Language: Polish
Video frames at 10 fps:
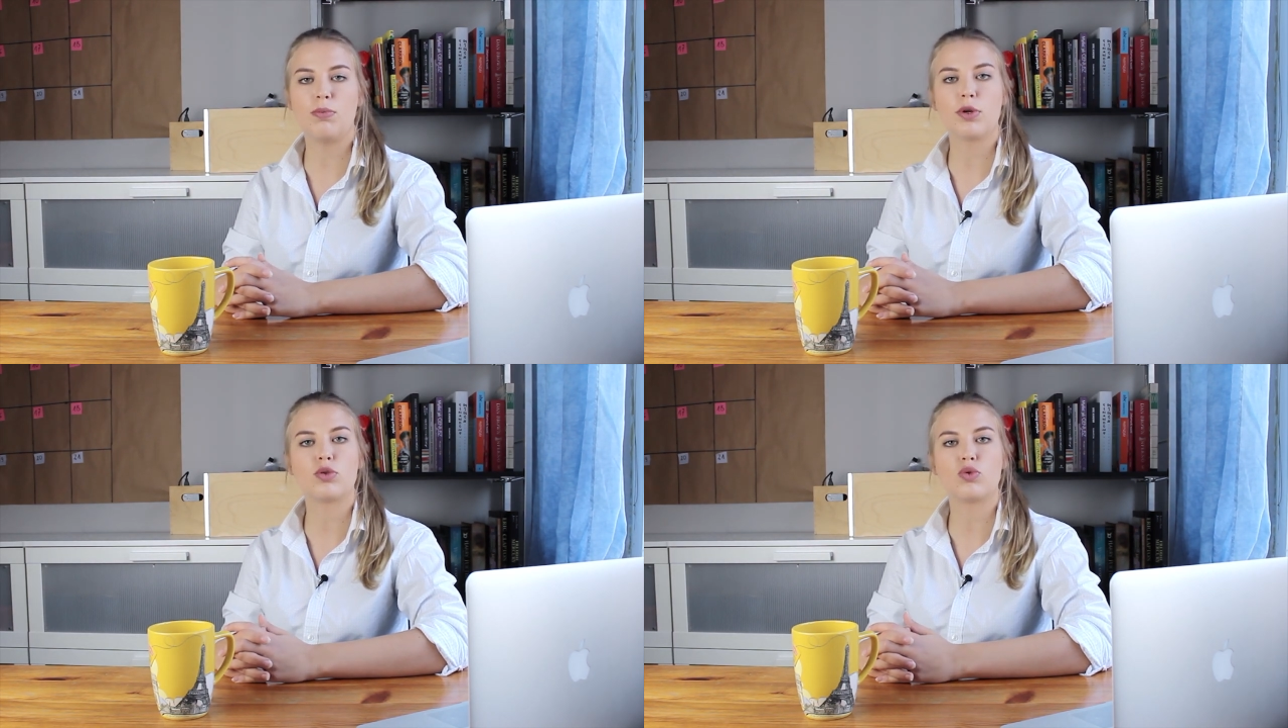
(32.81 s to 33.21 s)

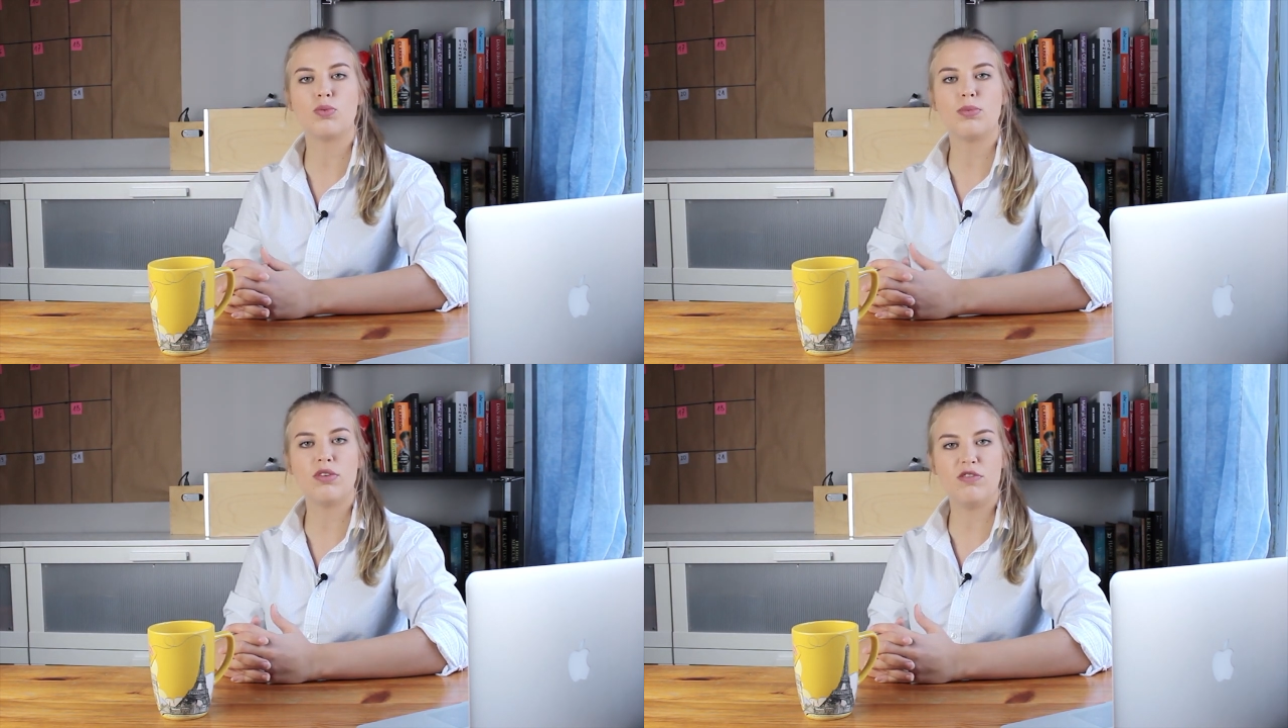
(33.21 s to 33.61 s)
prostu
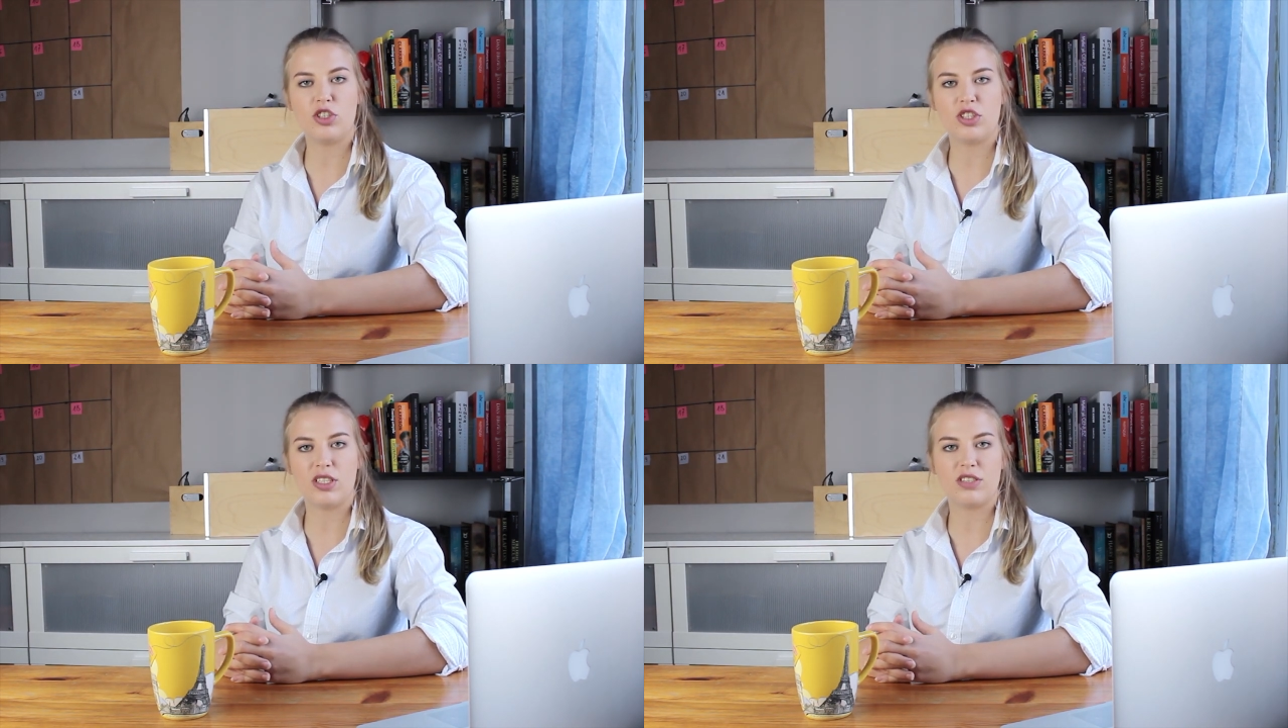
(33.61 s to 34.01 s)

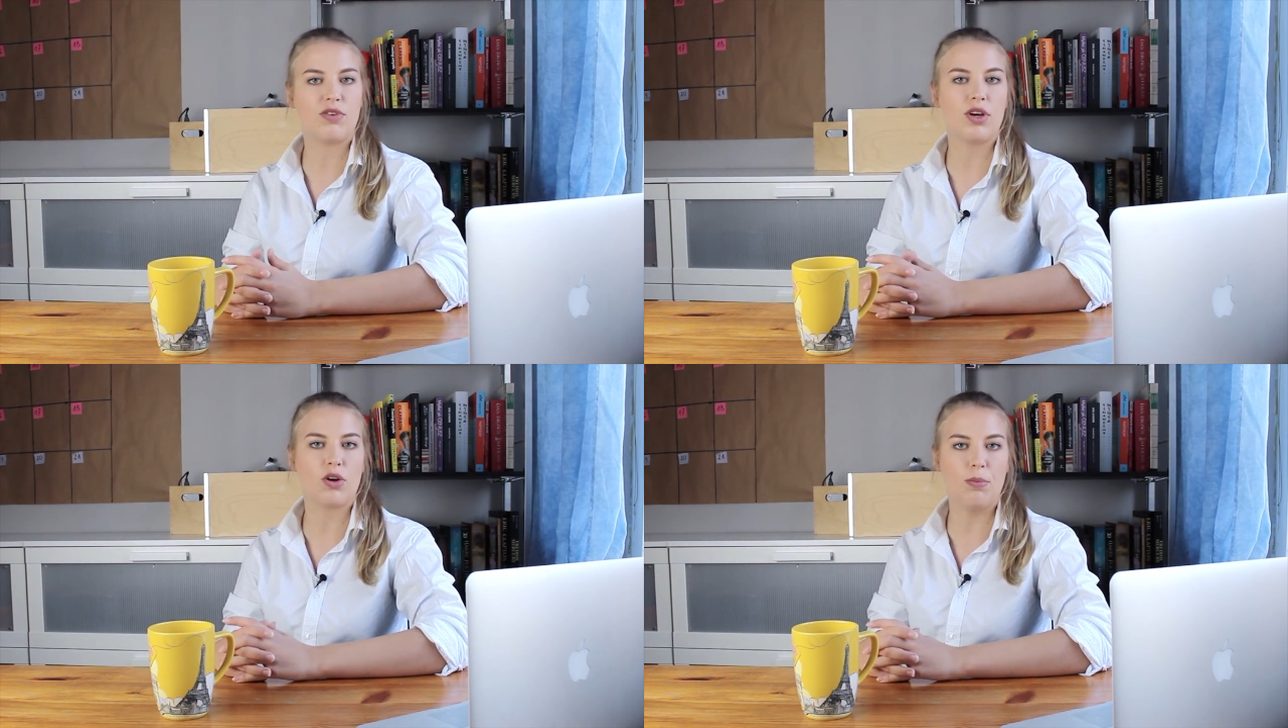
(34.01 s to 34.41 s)
podwyższać
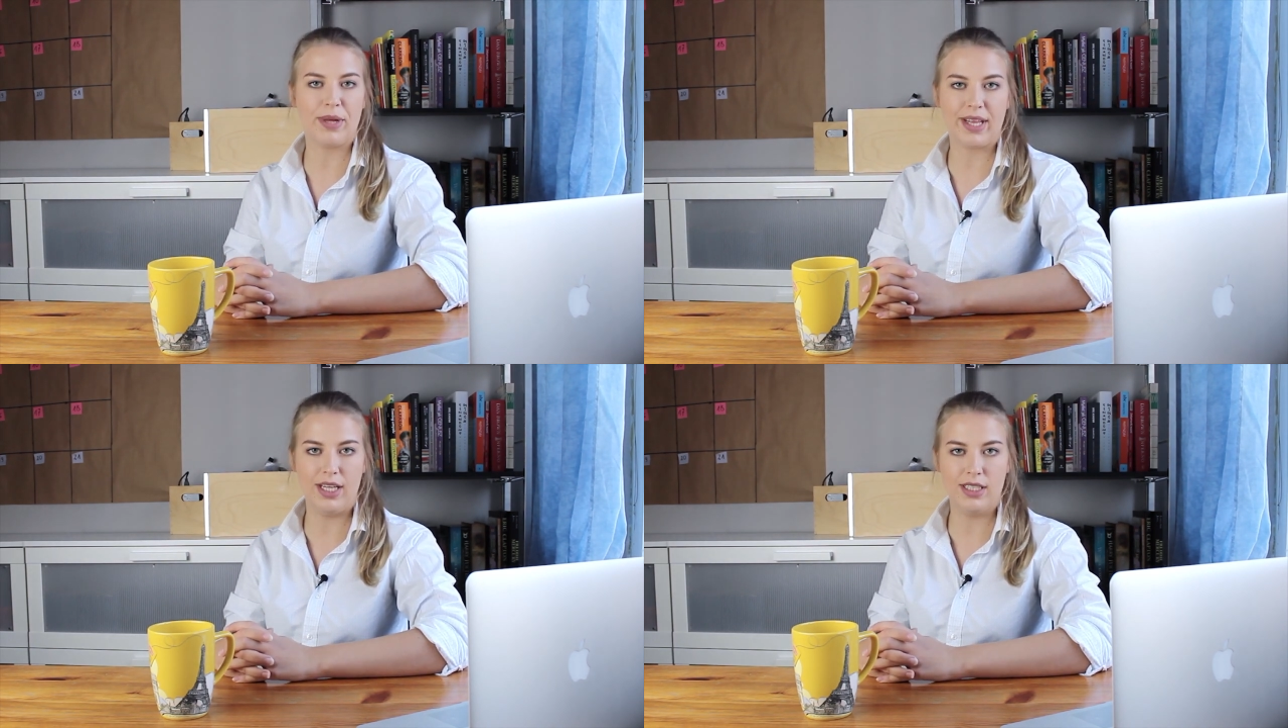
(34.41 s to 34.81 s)
swoje
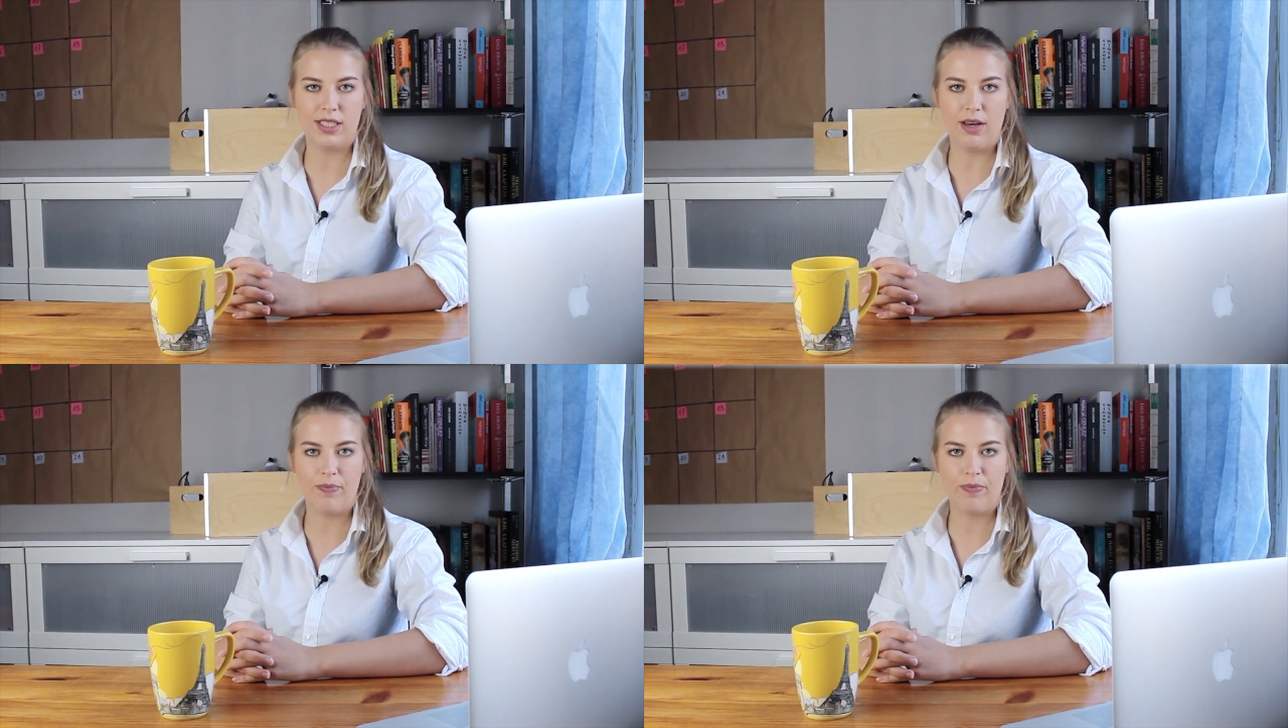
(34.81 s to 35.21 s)
kompetencje.